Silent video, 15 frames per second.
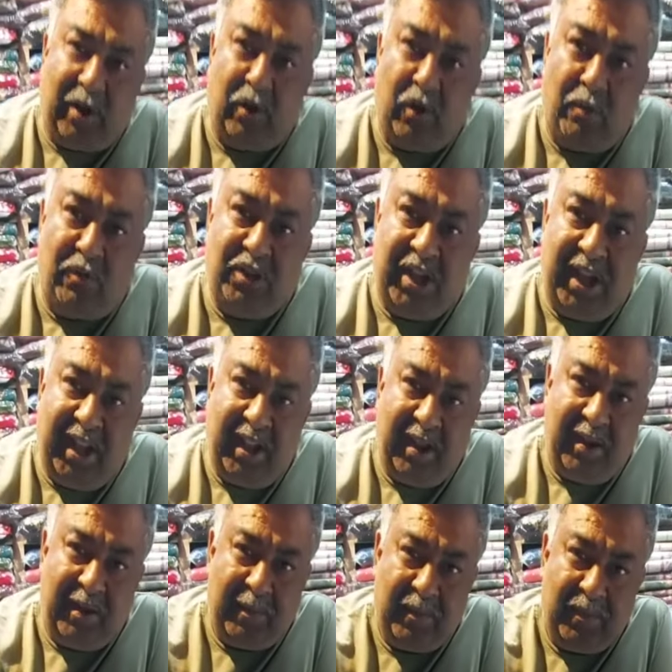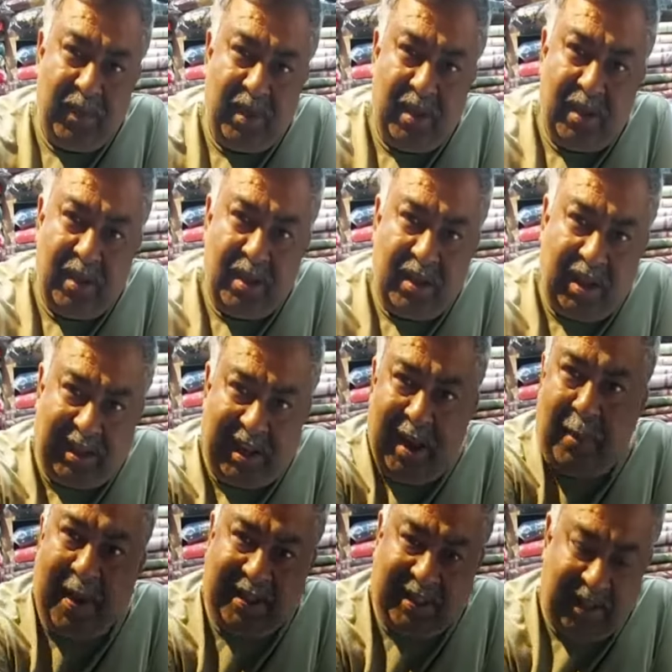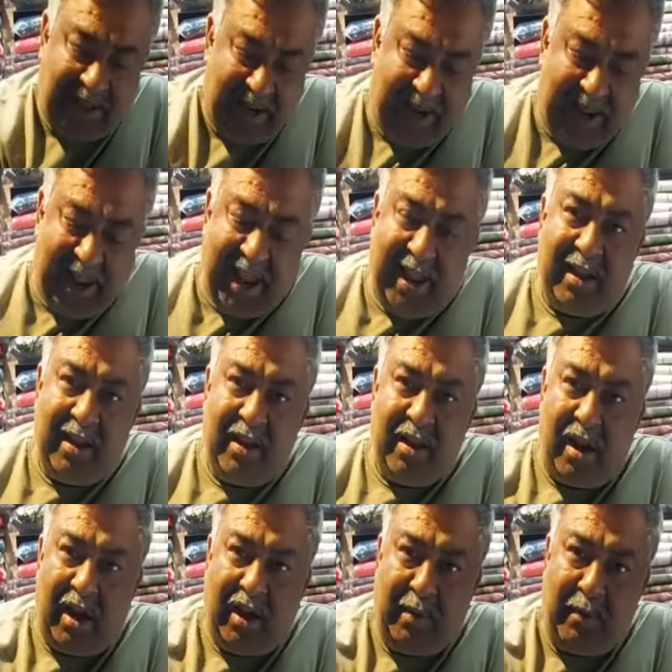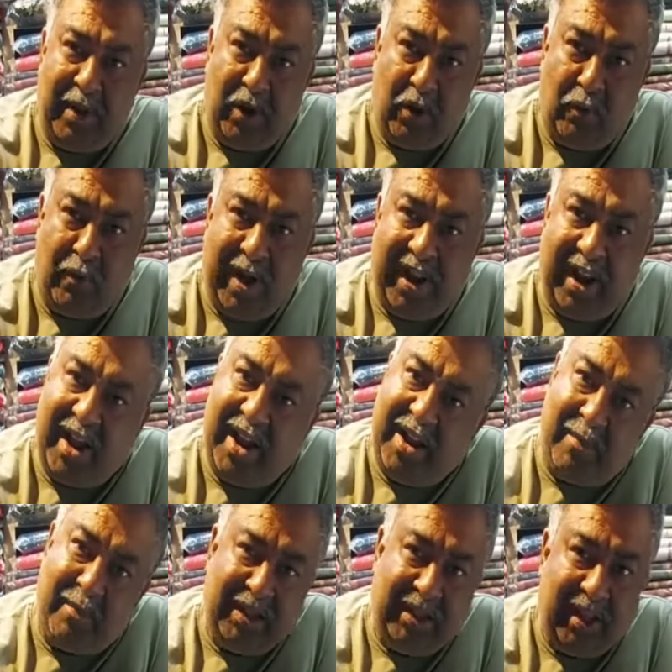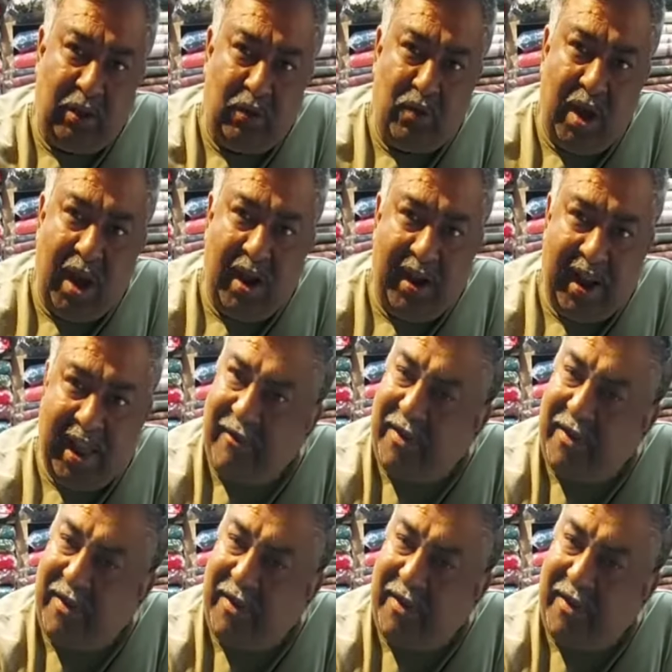करो मुझे कितने पैसे देने हैं अगर मेरे को बारह खाएगा मैं दे दूंगा नहीं